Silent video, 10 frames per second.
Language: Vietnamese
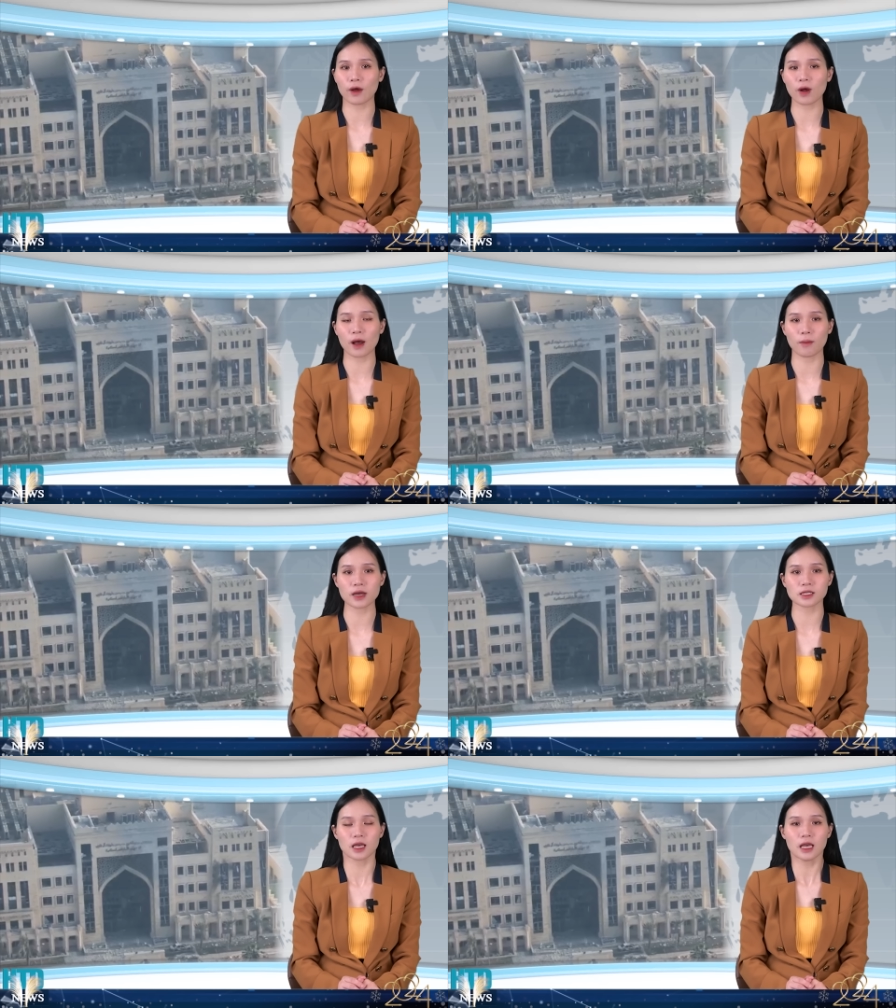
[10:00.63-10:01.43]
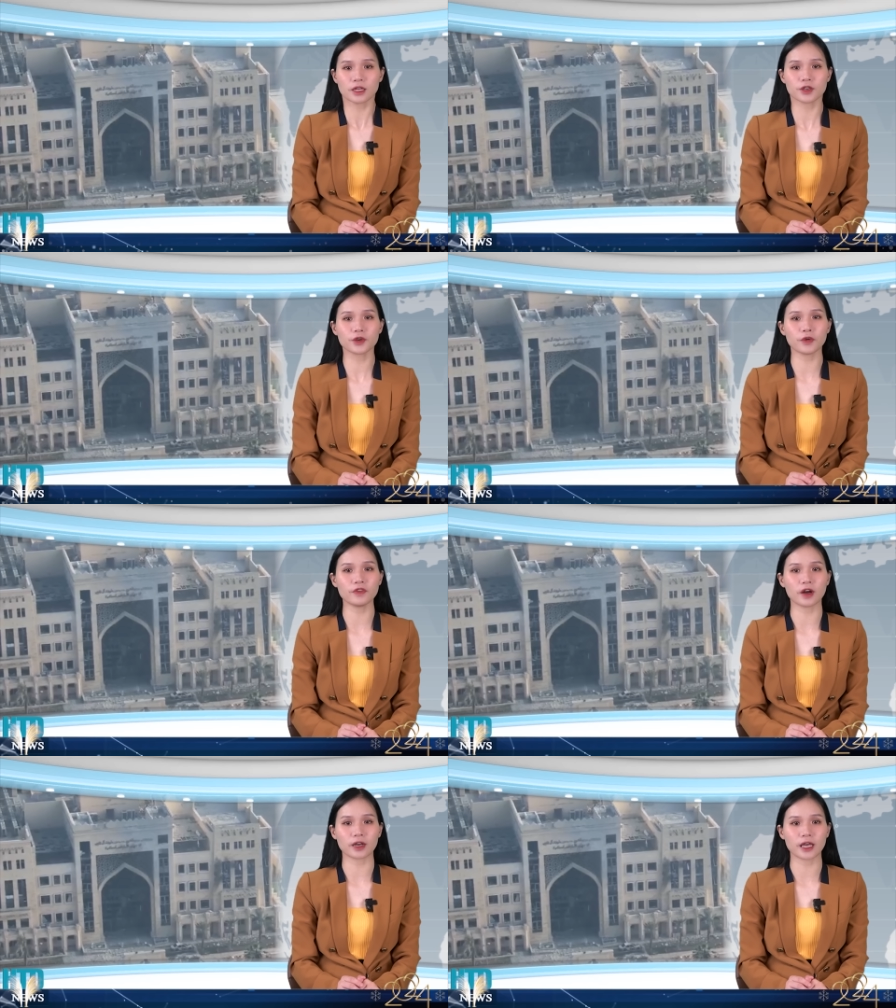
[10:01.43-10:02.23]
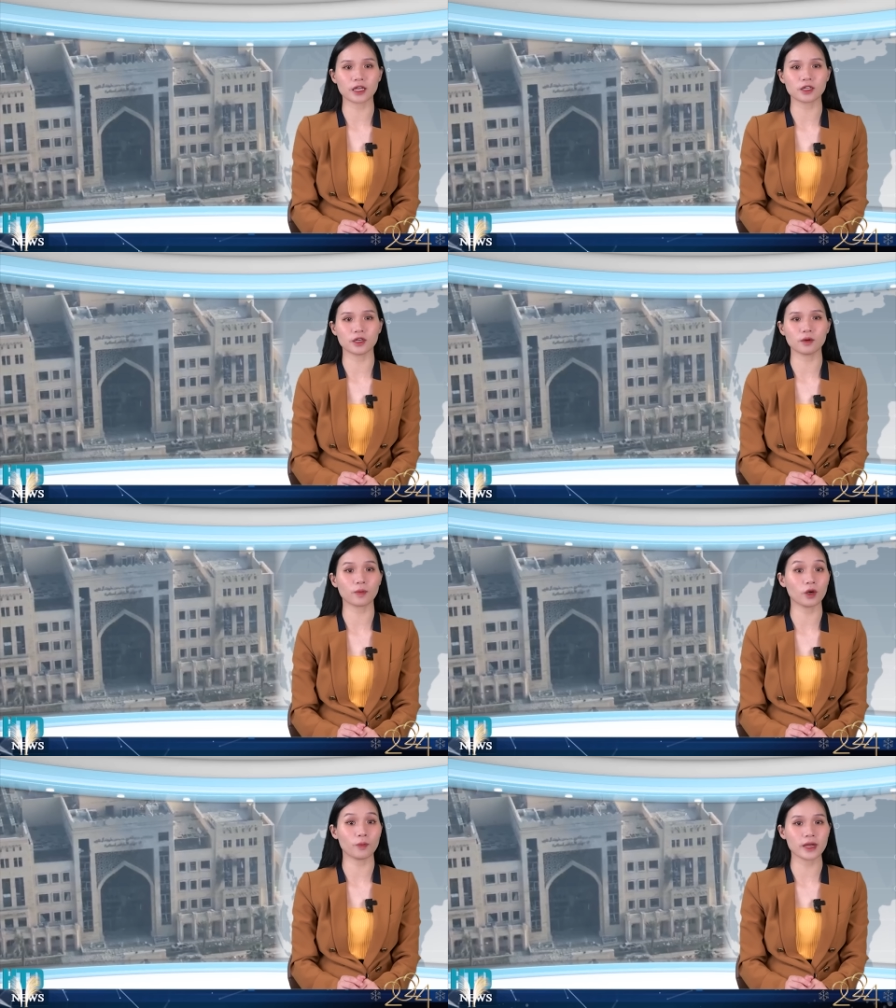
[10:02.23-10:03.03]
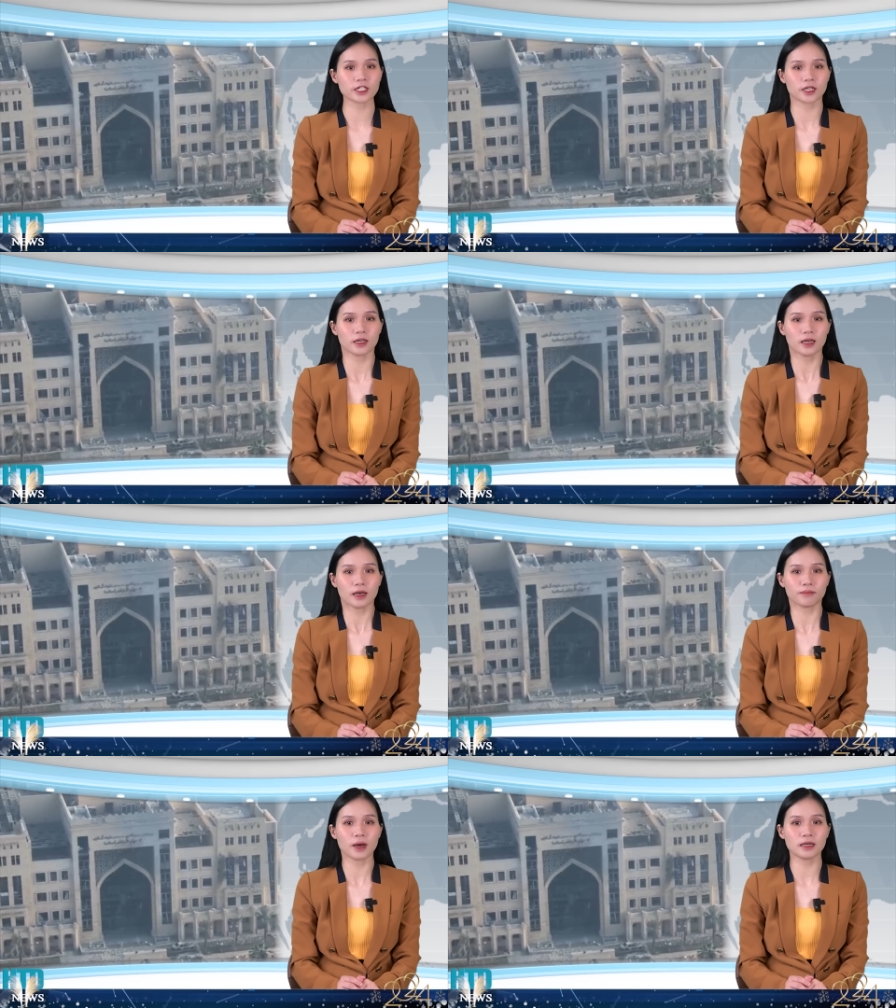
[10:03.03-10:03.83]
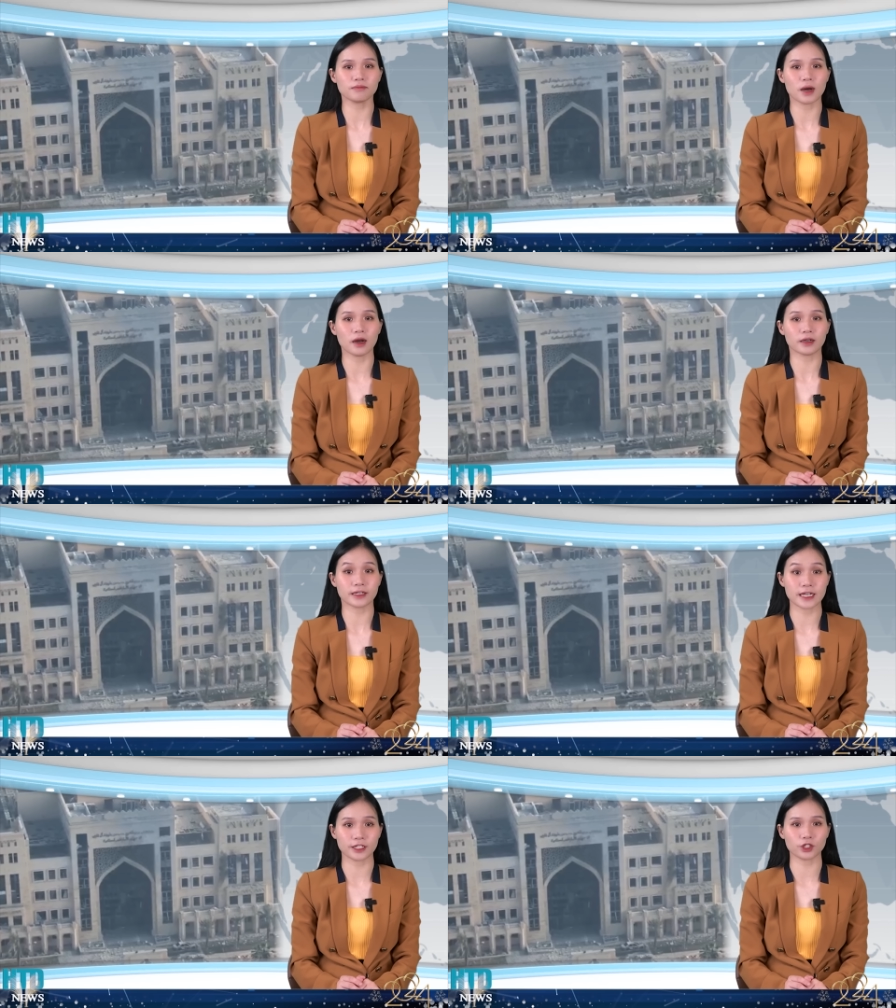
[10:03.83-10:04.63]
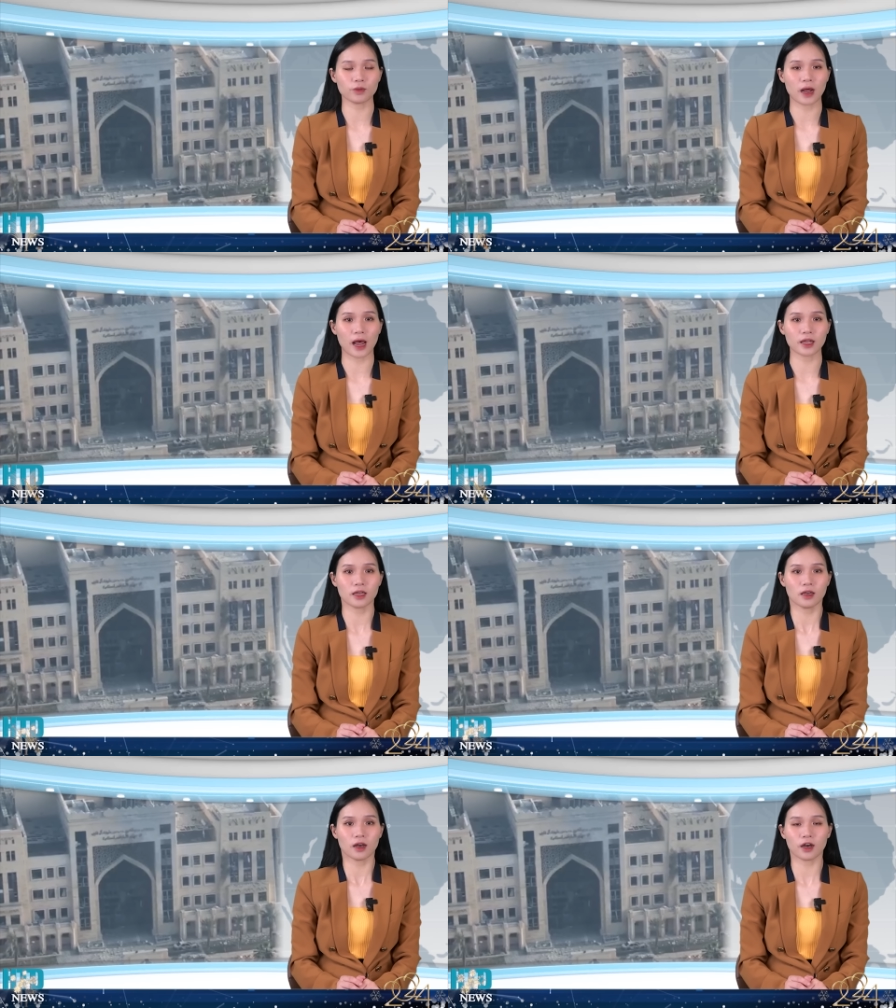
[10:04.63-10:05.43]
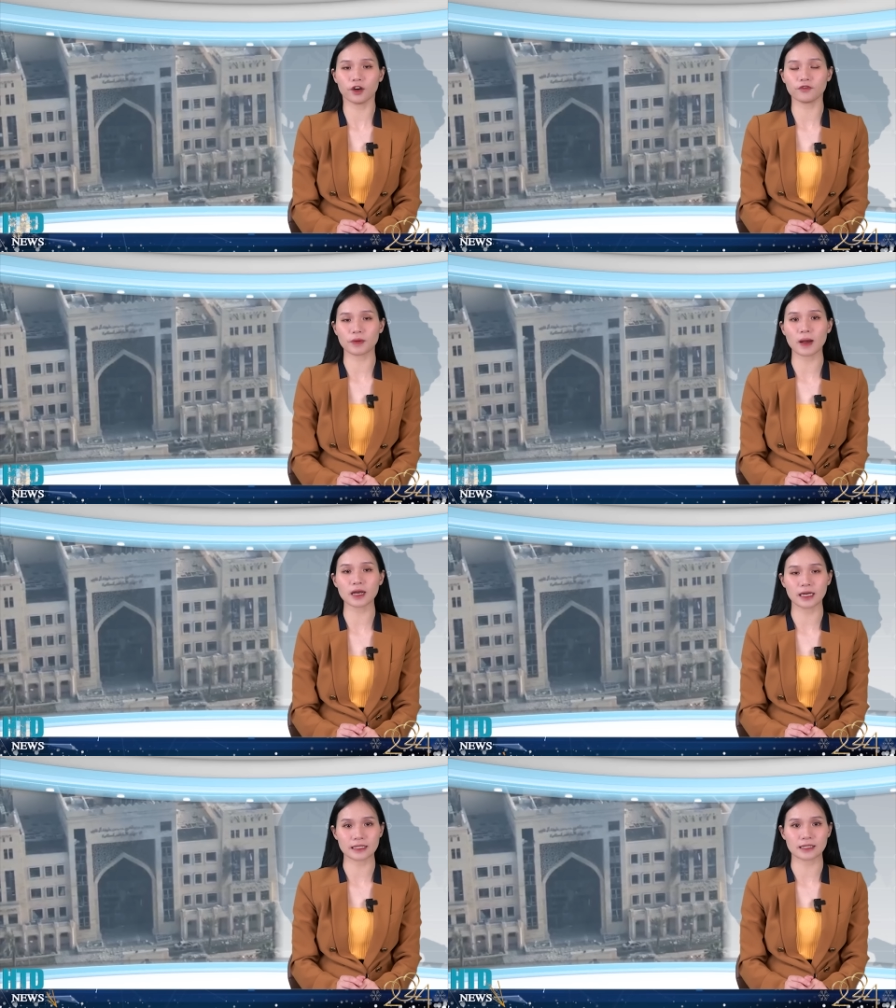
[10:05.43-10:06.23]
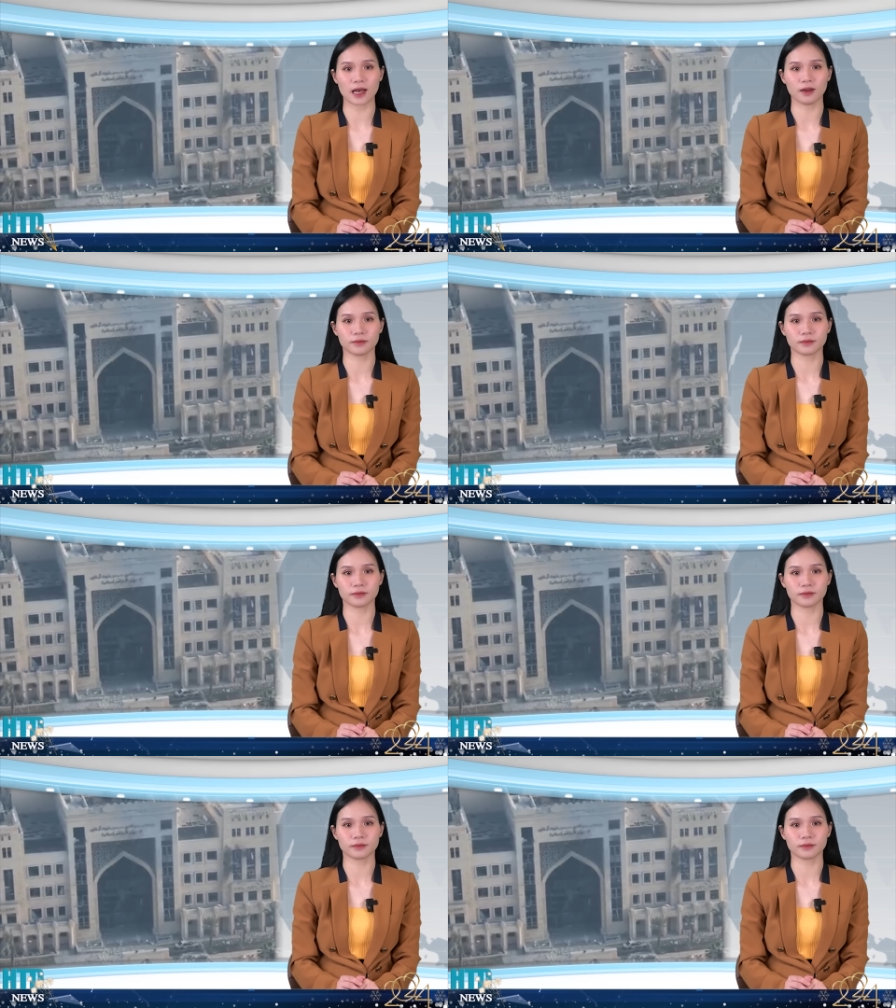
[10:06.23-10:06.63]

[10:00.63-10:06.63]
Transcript: giáo Hamas dưới khu vực nghỉ dưỡng Blue Beach, bên bờ Địa Trung Hải, ở phía bắc Gaza.